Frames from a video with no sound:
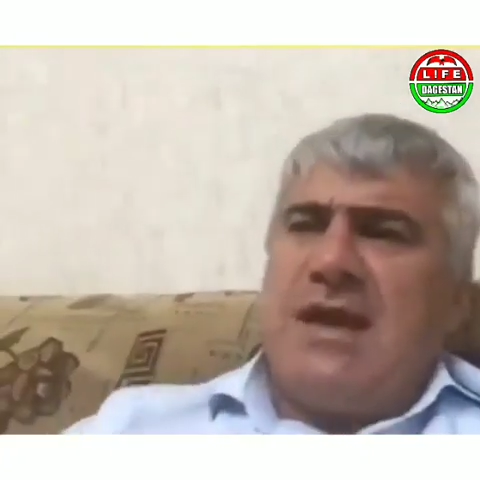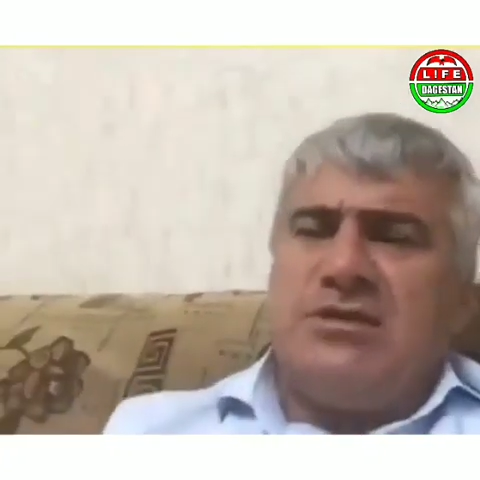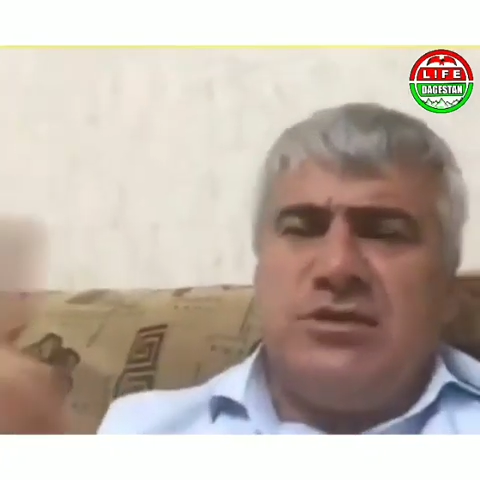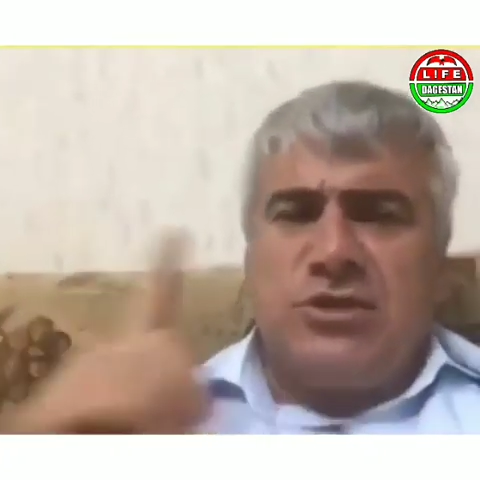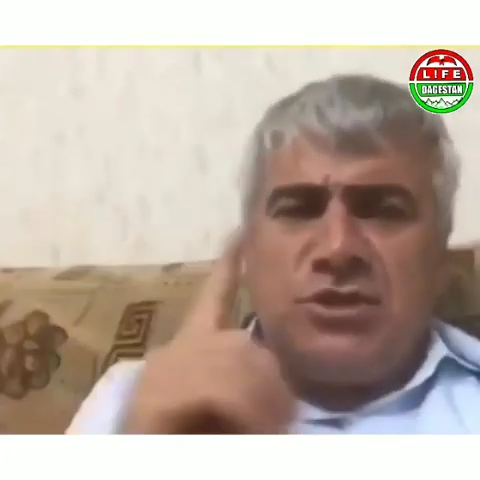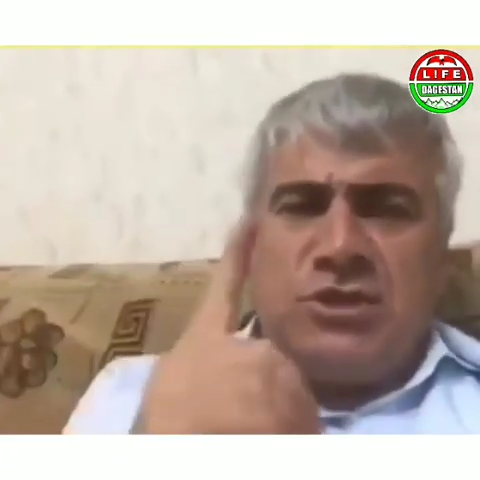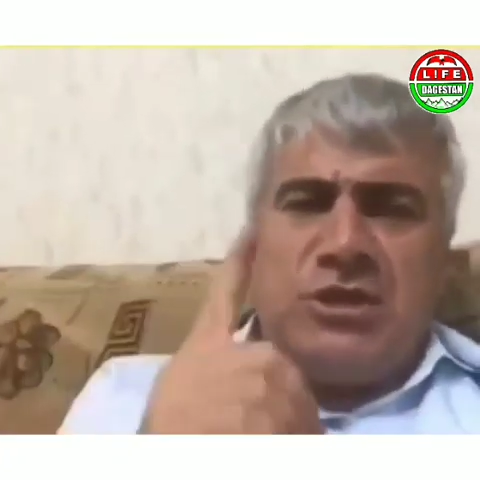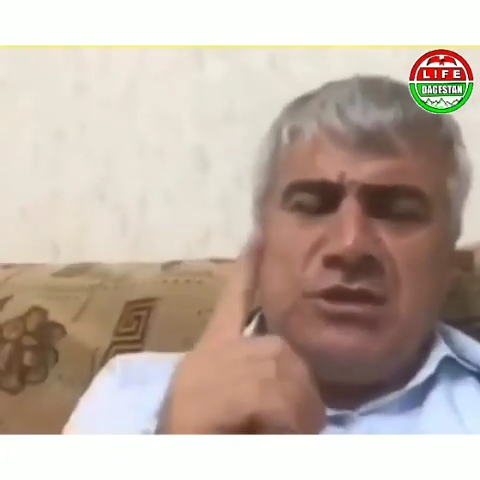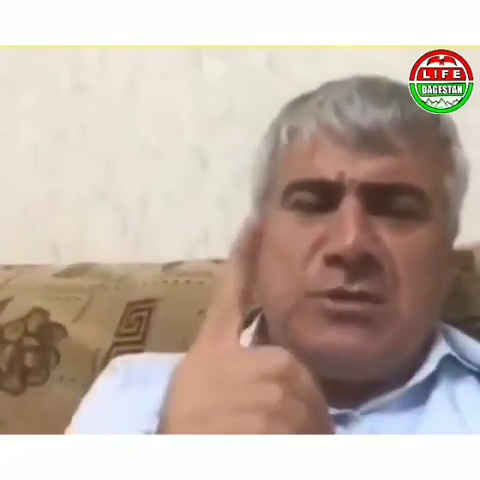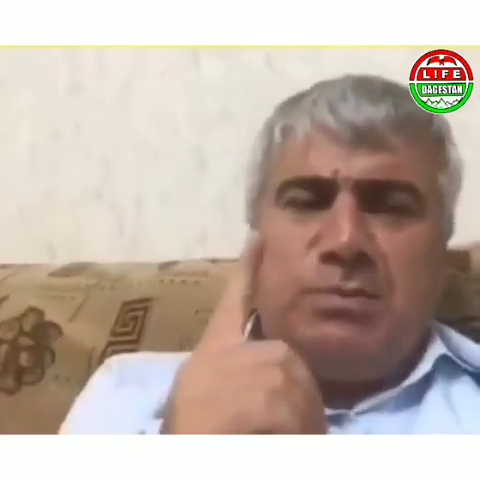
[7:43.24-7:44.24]
Один
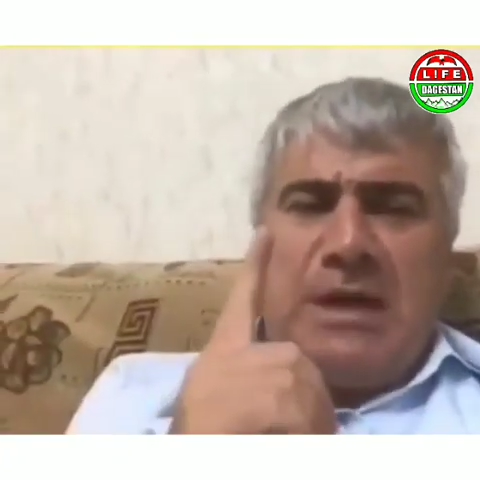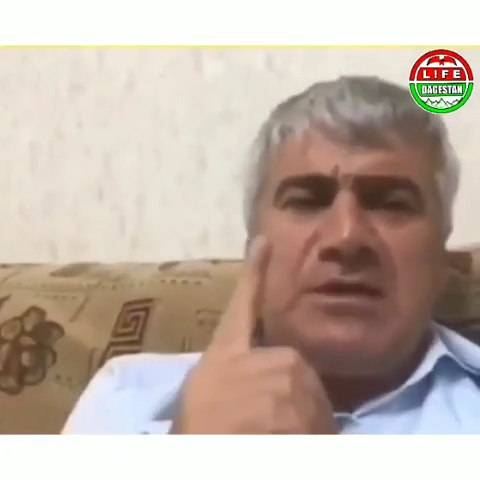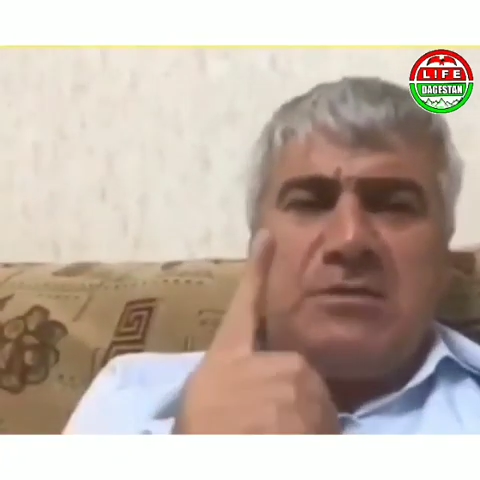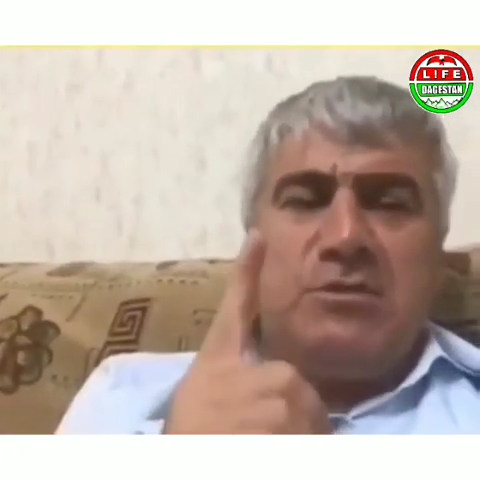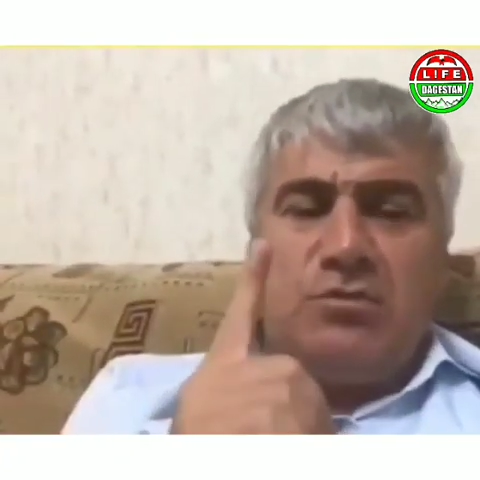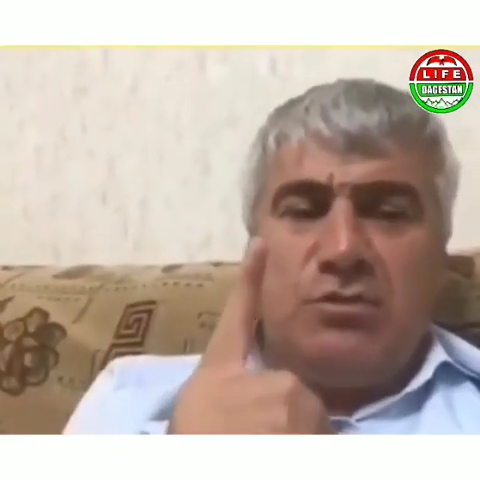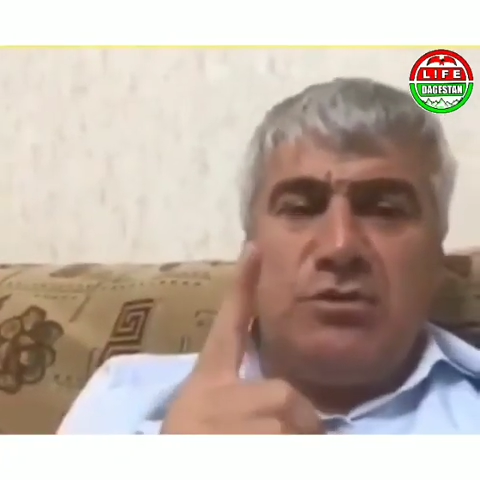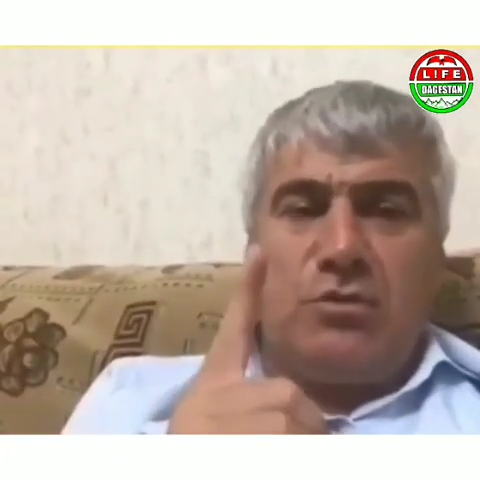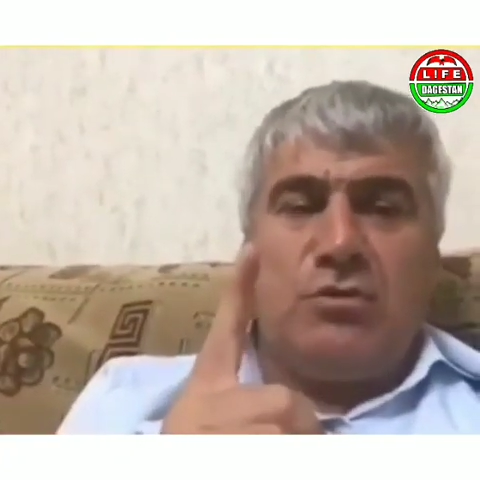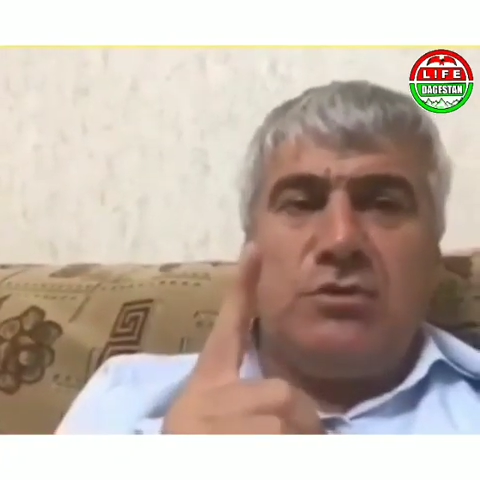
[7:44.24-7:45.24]
чеченец пальцем его не
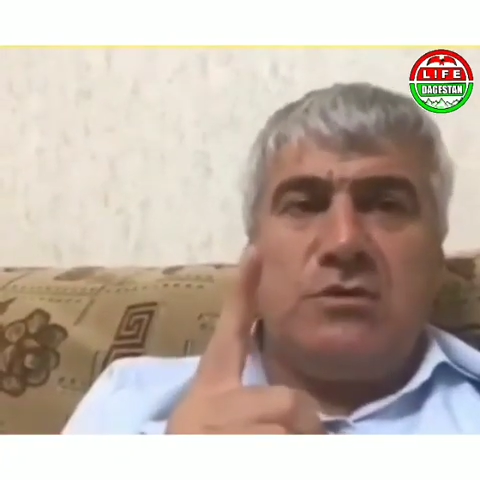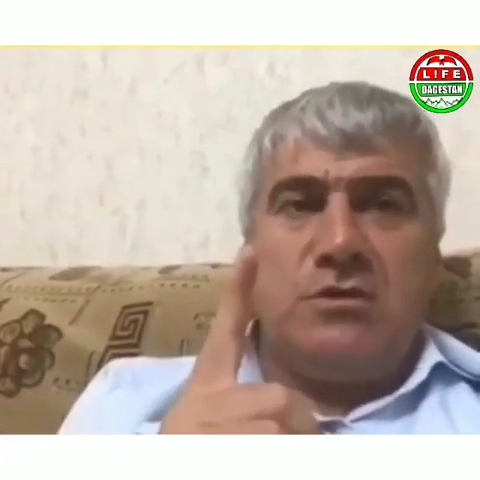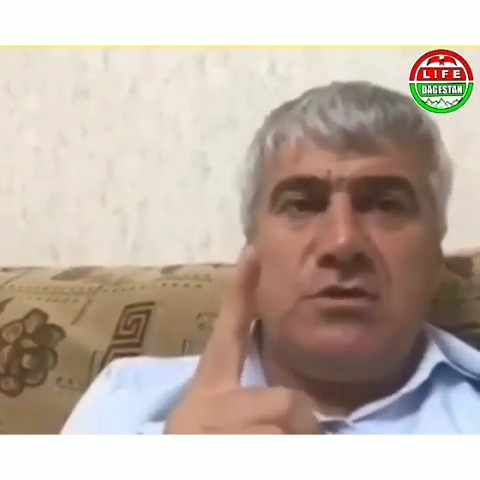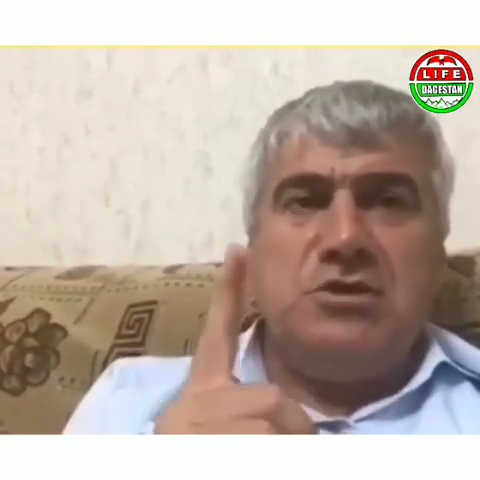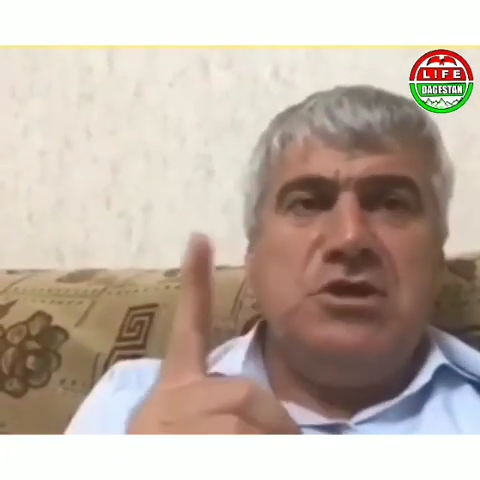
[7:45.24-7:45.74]
тронет, говорит.